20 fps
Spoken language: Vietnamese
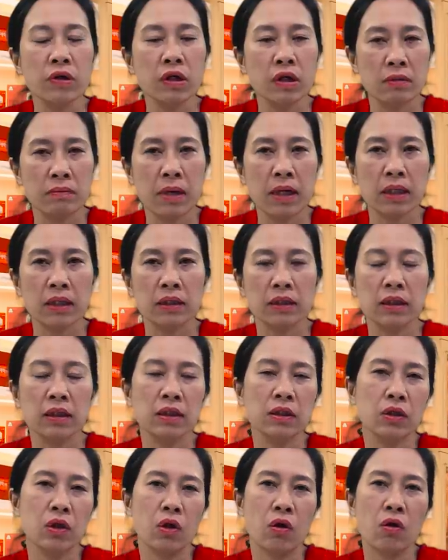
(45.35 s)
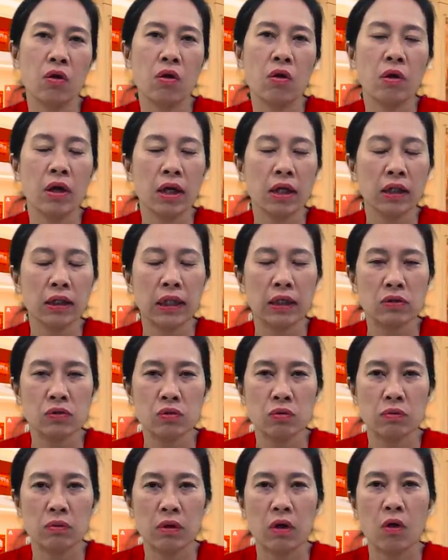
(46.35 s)
với người bệnh thì nó có cái tác
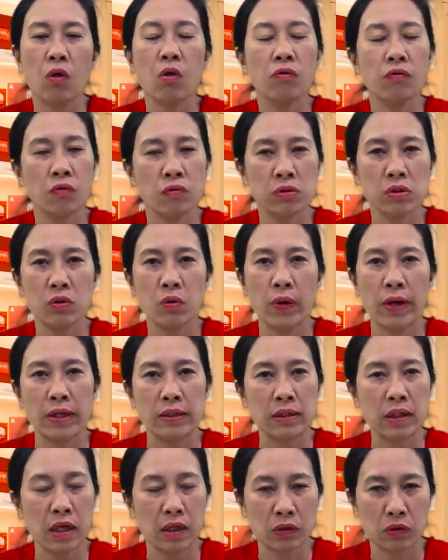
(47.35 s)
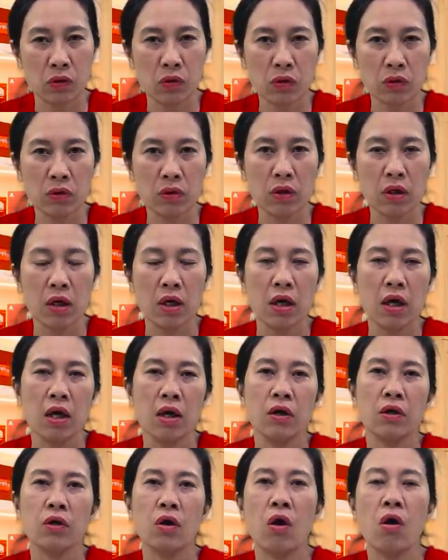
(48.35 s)
dụng là khôi phục sức khỏe rất là tốt.
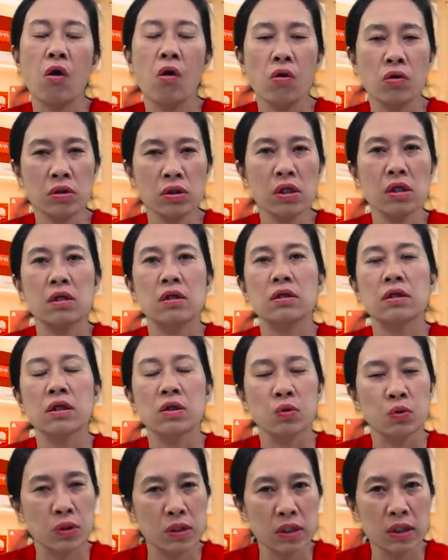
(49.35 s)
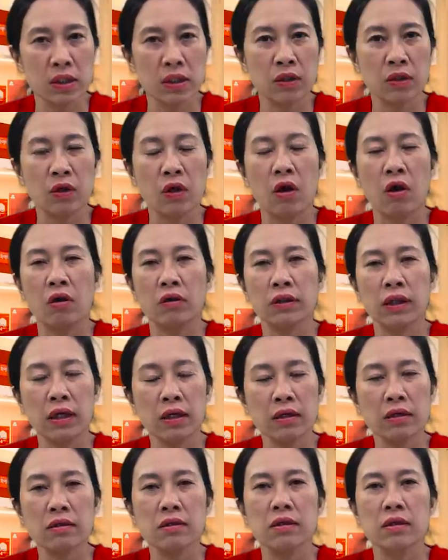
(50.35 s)
Nó hỗ trợ điều trị, nó
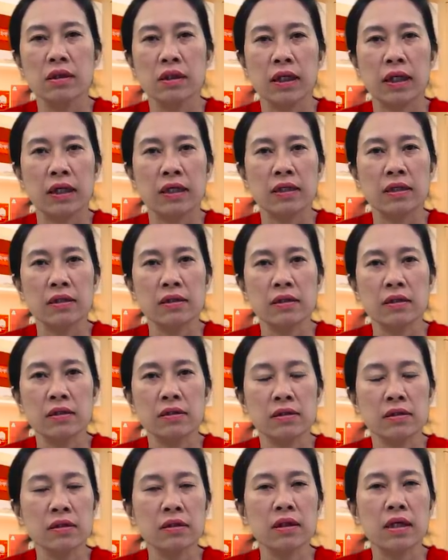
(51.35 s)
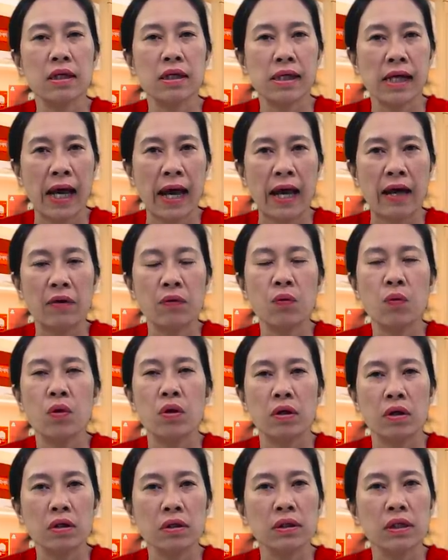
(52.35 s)
tăng cường cái sức đề kháng
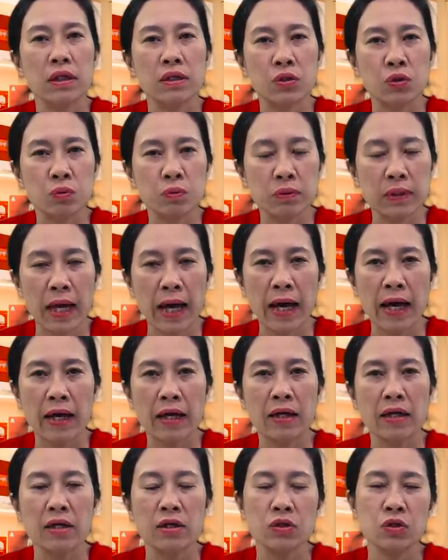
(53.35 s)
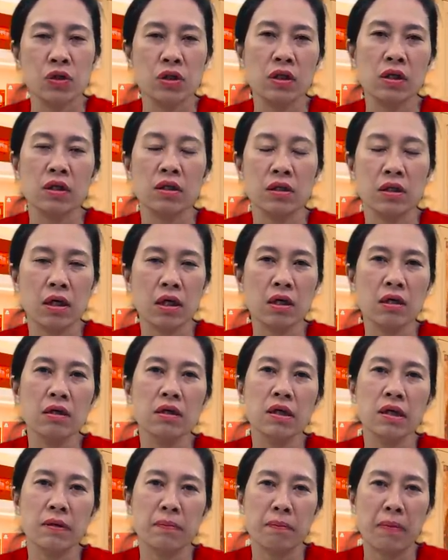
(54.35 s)
của cơ thể chúng ta, cho nên là những cái
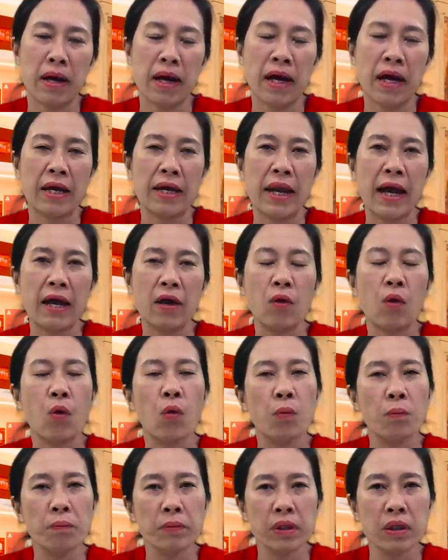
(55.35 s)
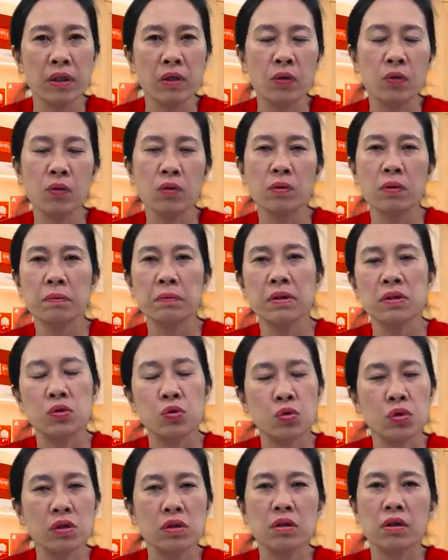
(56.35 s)
người mà đang ốm yếu, đang bị
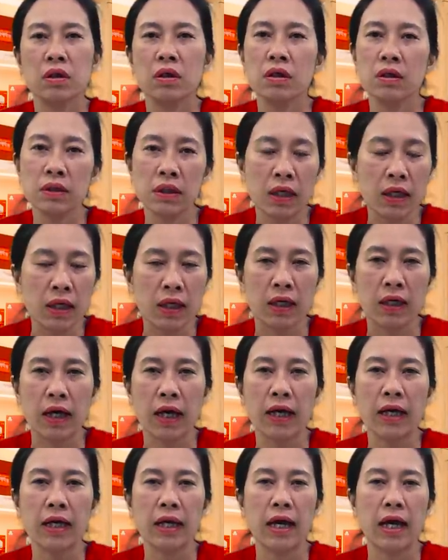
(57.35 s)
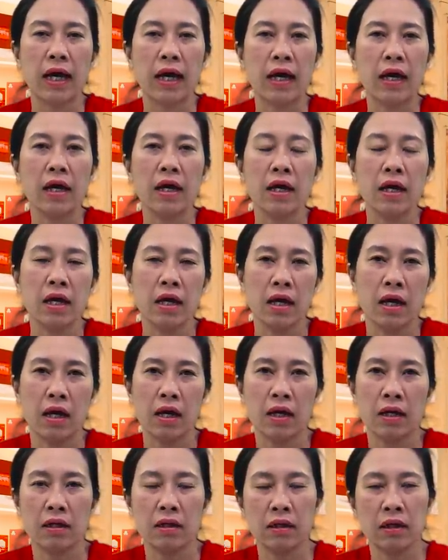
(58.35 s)
suy nhược cơ thể hay là
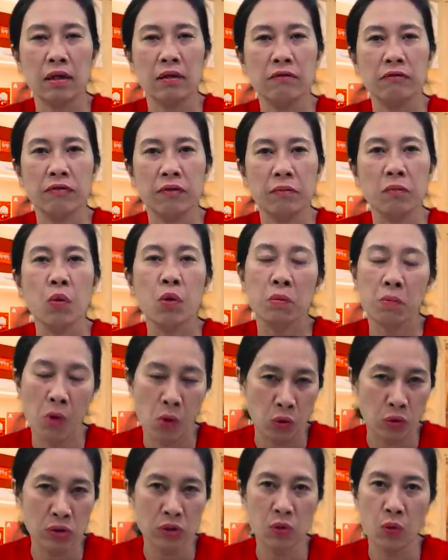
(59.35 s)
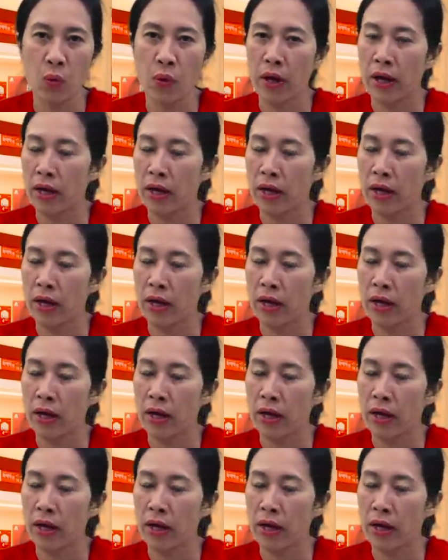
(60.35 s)
cần phải bồi bổ sức